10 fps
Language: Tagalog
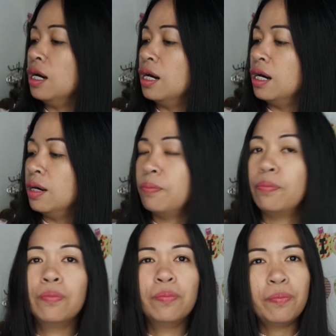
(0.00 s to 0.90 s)
uh,
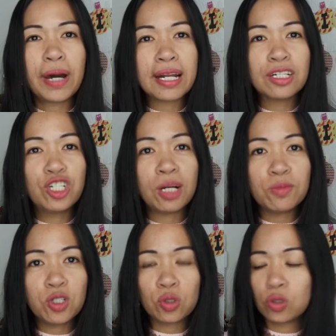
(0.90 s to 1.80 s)
Parang
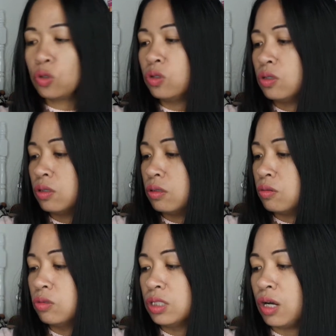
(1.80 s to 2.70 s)
jump shoot to.
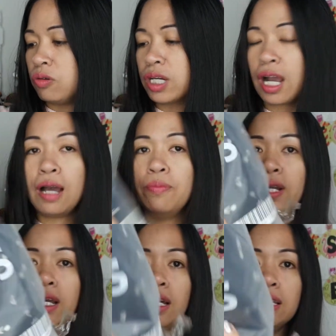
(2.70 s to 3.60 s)
Kung di ako
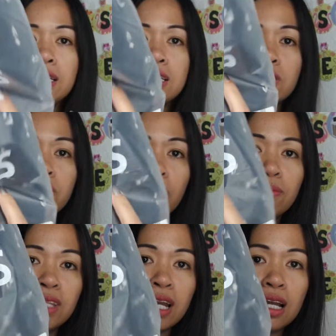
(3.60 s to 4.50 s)
nagkakamali.
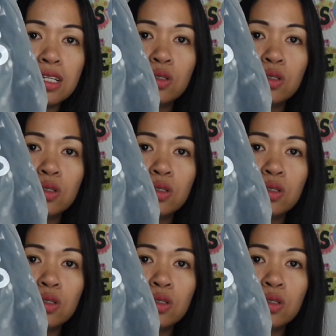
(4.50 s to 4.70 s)
Dry